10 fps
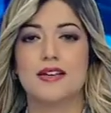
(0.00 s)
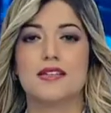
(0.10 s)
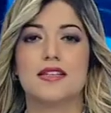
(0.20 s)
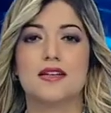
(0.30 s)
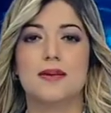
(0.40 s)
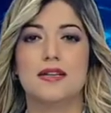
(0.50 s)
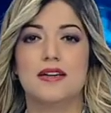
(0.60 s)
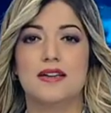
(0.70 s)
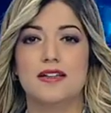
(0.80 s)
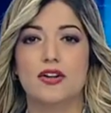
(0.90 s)
استقبل
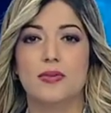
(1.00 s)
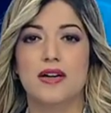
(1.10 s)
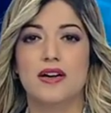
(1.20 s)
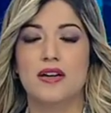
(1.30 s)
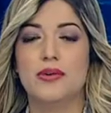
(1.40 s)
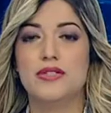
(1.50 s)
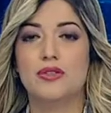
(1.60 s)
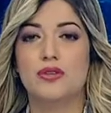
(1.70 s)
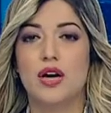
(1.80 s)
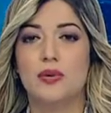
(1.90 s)
اليوم
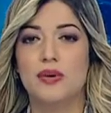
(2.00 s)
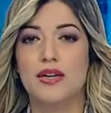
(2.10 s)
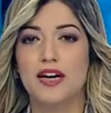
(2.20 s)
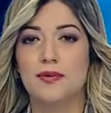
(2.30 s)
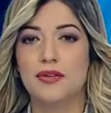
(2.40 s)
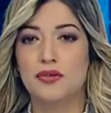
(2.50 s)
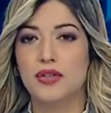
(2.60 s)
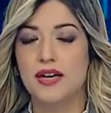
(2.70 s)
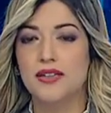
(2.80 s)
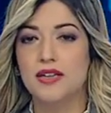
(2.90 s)
الوزير الأول أحمد
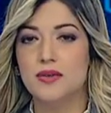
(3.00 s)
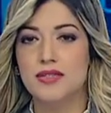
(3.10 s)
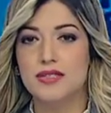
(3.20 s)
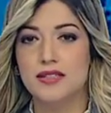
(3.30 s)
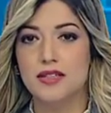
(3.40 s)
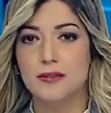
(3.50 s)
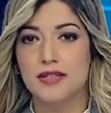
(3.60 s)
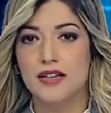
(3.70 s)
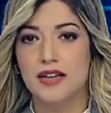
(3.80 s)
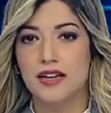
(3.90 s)
يحيى وزير
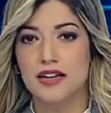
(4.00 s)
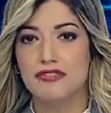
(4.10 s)
البناء